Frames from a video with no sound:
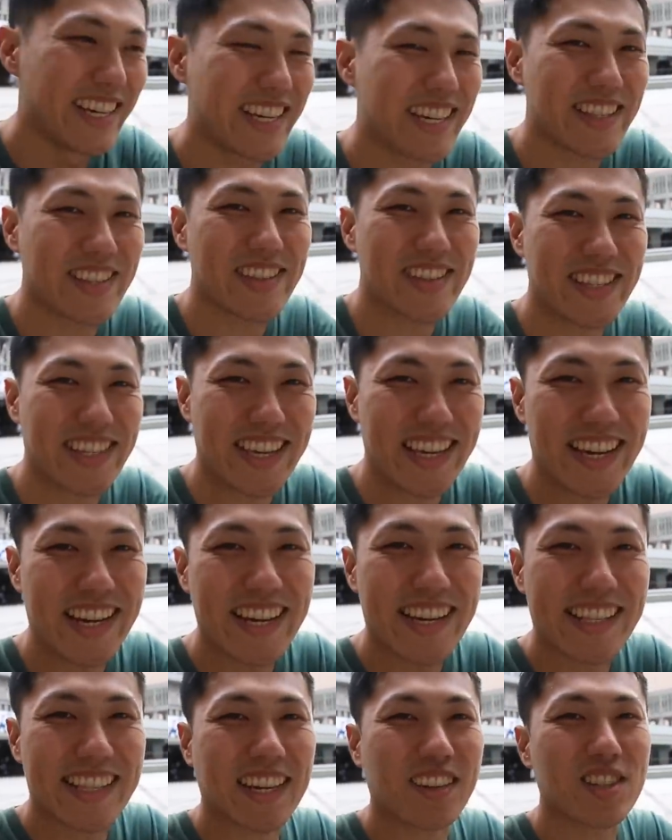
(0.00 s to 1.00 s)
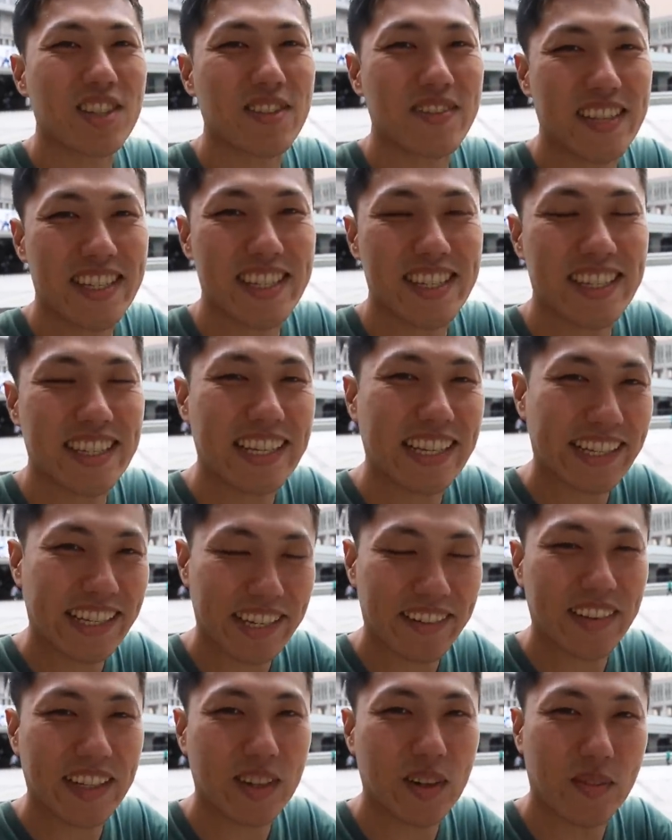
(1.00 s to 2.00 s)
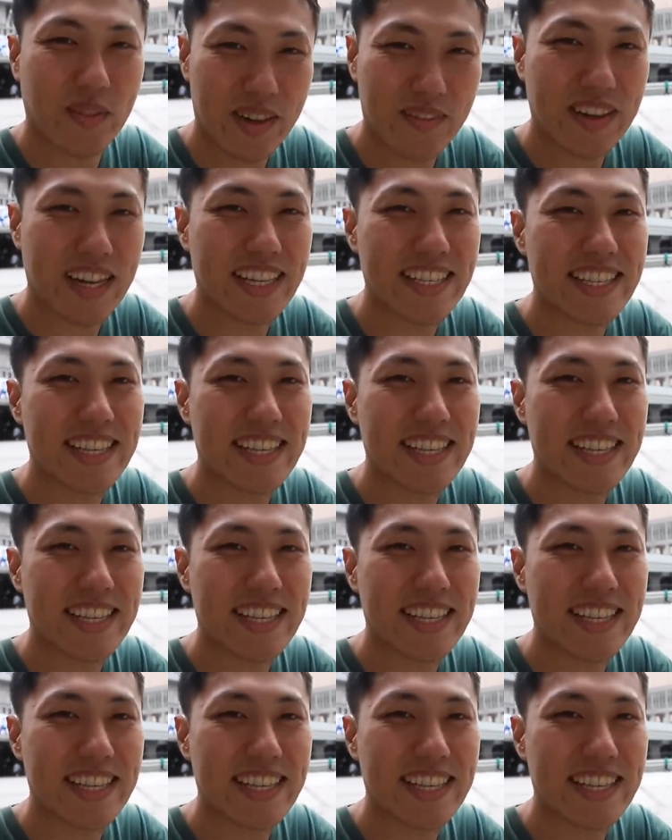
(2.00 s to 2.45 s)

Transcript: 引き続き楽しみにしていただければと思いま